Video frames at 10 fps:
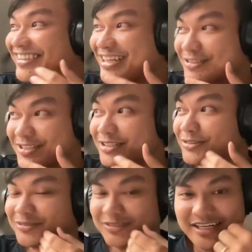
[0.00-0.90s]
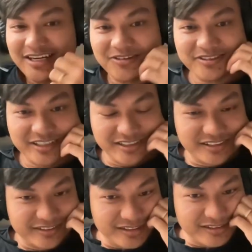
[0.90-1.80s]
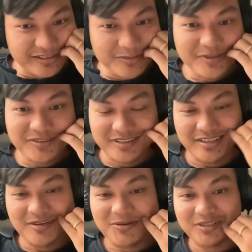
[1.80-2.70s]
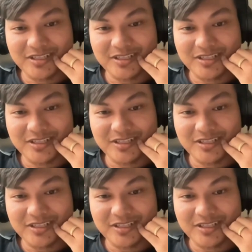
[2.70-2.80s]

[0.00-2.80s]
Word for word: Actually, nung kaya ako naka, na, di ba, na,